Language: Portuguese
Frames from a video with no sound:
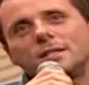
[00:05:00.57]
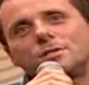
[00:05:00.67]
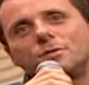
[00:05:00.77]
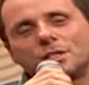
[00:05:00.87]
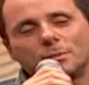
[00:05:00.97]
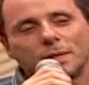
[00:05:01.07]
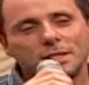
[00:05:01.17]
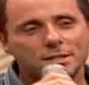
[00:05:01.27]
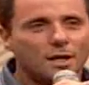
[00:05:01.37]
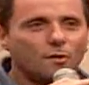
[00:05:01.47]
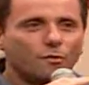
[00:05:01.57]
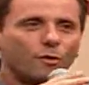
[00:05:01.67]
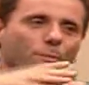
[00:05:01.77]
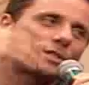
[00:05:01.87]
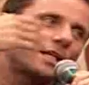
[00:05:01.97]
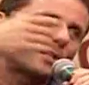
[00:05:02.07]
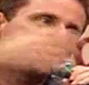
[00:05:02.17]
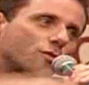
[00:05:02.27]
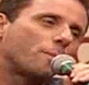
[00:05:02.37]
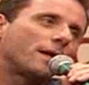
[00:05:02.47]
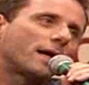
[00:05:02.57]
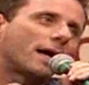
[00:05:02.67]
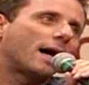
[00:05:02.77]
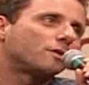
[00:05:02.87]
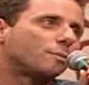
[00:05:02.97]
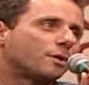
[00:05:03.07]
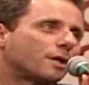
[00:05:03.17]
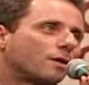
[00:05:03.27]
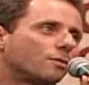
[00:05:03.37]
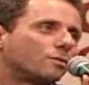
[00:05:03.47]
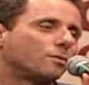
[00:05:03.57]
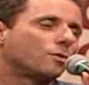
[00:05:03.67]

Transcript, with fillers: a Esfinge. Mas foi um processo complicado, porque eu,